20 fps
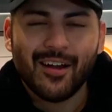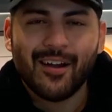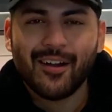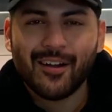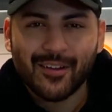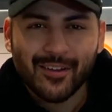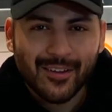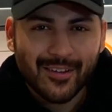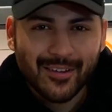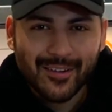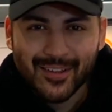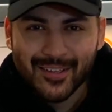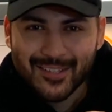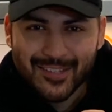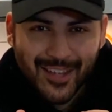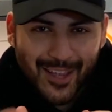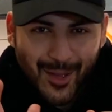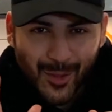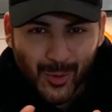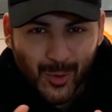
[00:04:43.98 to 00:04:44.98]
अगर किसी
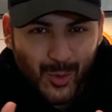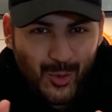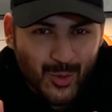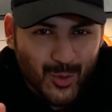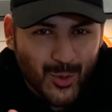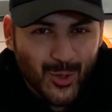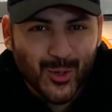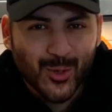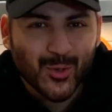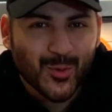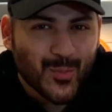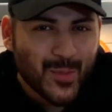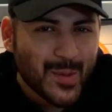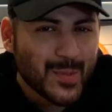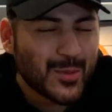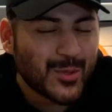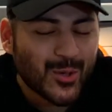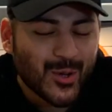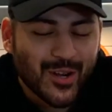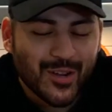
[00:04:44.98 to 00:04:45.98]
के हाथ थोड़े छोटे हैं तो मे
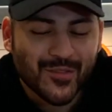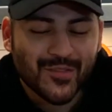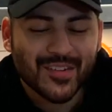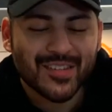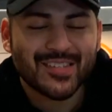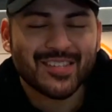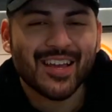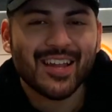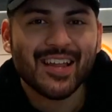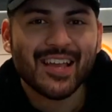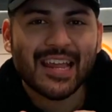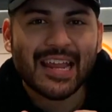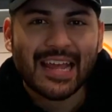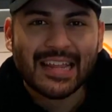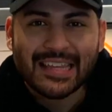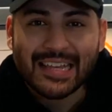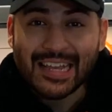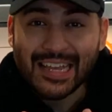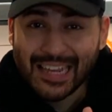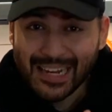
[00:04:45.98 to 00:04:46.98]
भी थोड़ा डिफरेंस है लेकिन
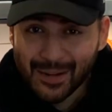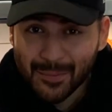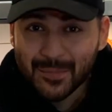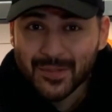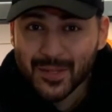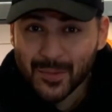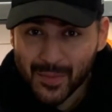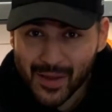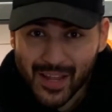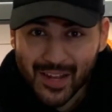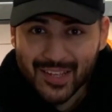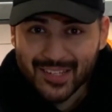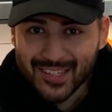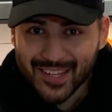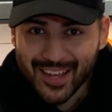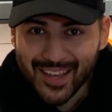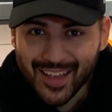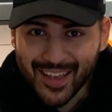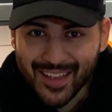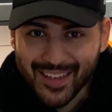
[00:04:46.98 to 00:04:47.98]
आई थिंक ग्रिप सबके लिए
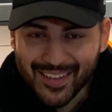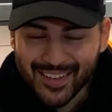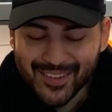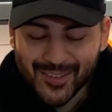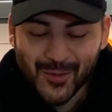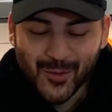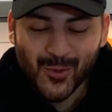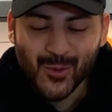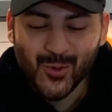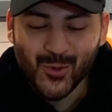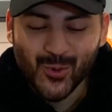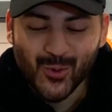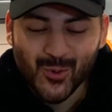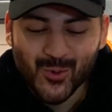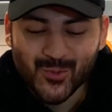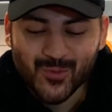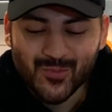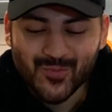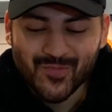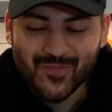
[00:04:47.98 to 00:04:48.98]
सही आएगी तो
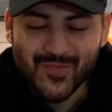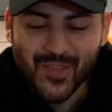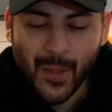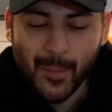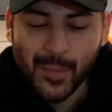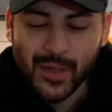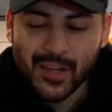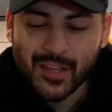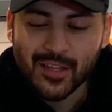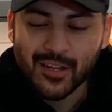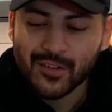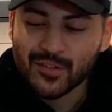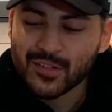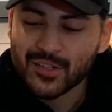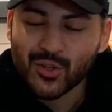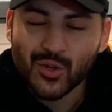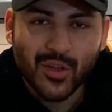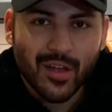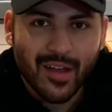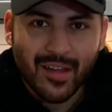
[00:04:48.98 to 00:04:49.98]
मेरी तरफ से
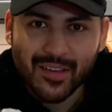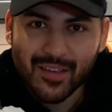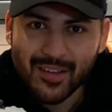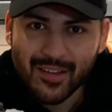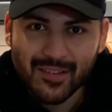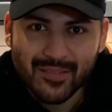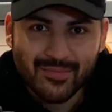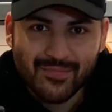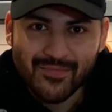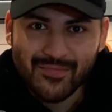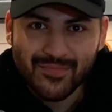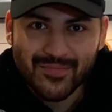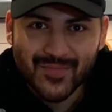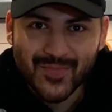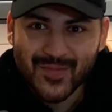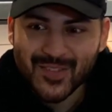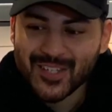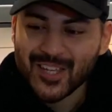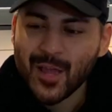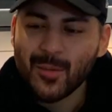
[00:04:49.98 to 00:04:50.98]
तो यार ये
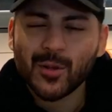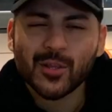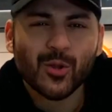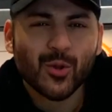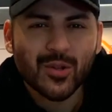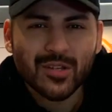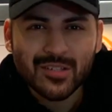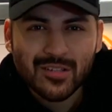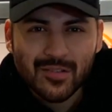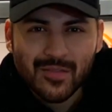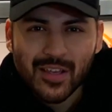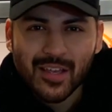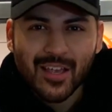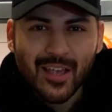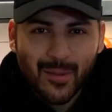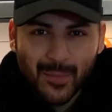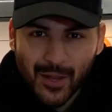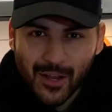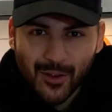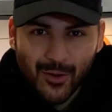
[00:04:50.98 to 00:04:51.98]
सही बताओ ना सिर्फ एक
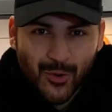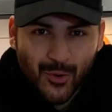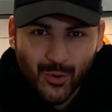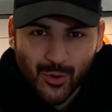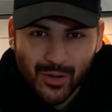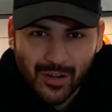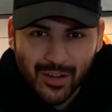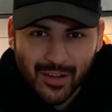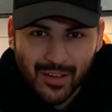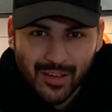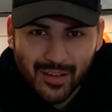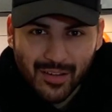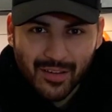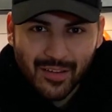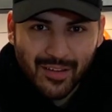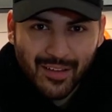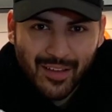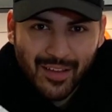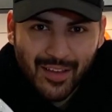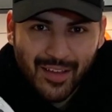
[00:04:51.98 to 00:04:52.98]
गेमिंग कंट्रोलर नहीं है
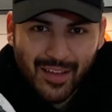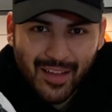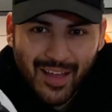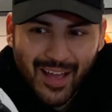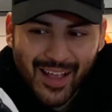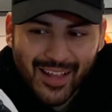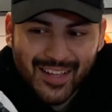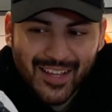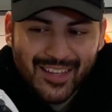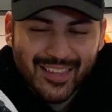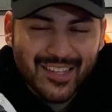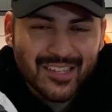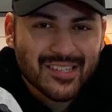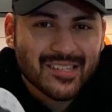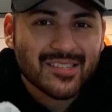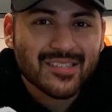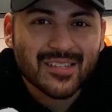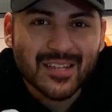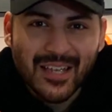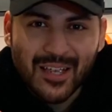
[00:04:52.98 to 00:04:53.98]
आई थिंक दिस
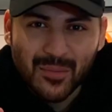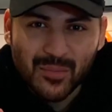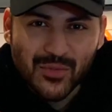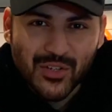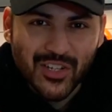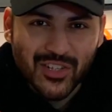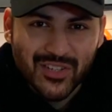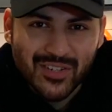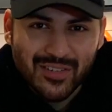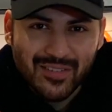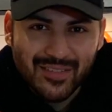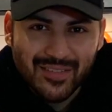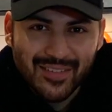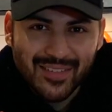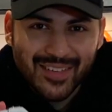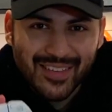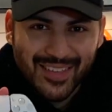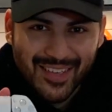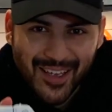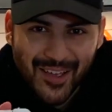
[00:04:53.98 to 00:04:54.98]
इज़ द गेम
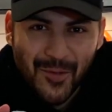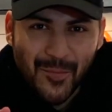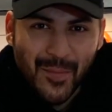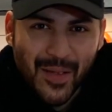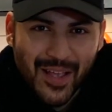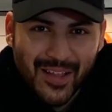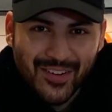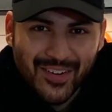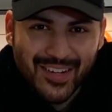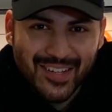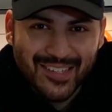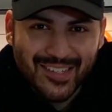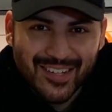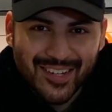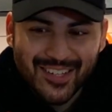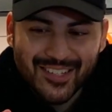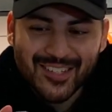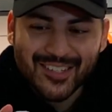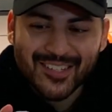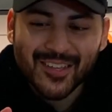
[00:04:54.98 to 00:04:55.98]
चेंजर यही मेन रीज़न
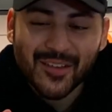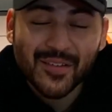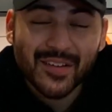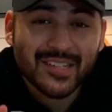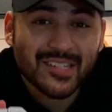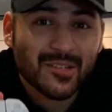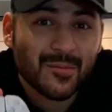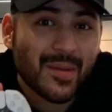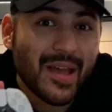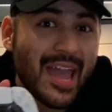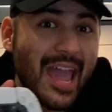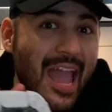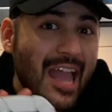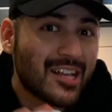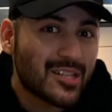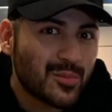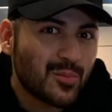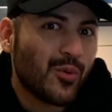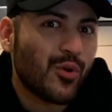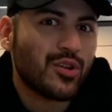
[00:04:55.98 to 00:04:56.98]
है जिसकी वजह से मैं
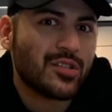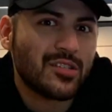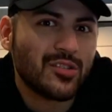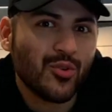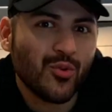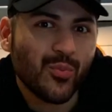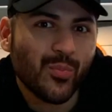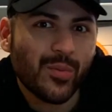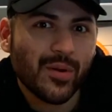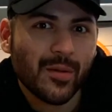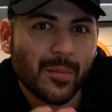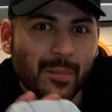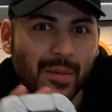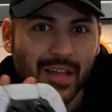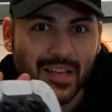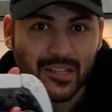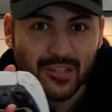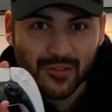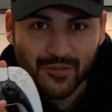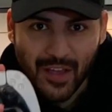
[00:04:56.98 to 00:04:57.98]
एक्सबॉक्स से ऊपर पी
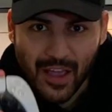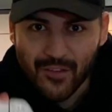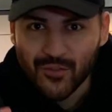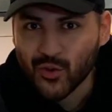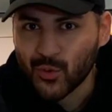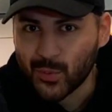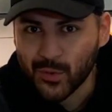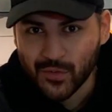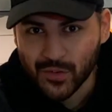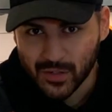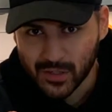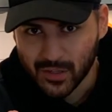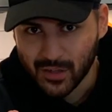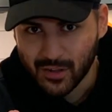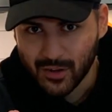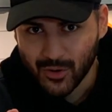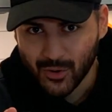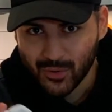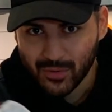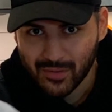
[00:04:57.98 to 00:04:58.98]
एस फाइव को प्रेफर कर
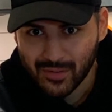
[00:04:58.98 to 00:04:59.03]
रहा हूँ